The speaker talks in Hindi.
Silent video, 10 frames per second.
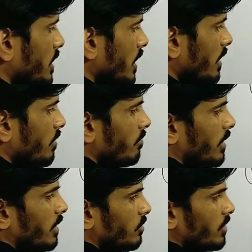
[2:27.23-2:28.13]
लिख देंगे
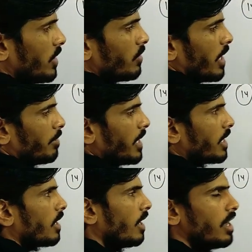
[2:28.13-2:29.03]
वन तो ये हो गया अपने
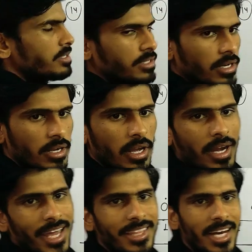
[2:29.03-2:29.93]

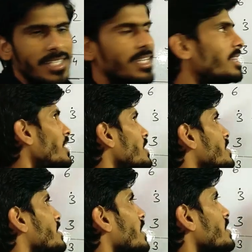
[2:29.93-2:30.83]
आंसर नाइन्थ क्लास के अंदर
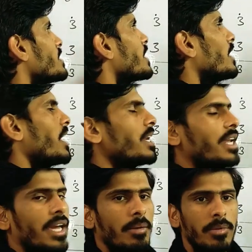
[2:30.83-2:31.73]
सिंगल सिंगल
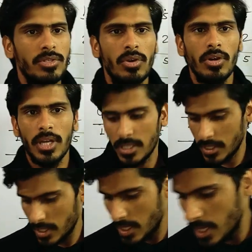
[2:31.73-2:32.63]
लाइन लेके अपन सोल्व
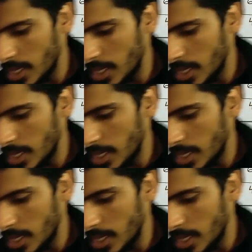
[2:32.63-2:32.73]
करते थे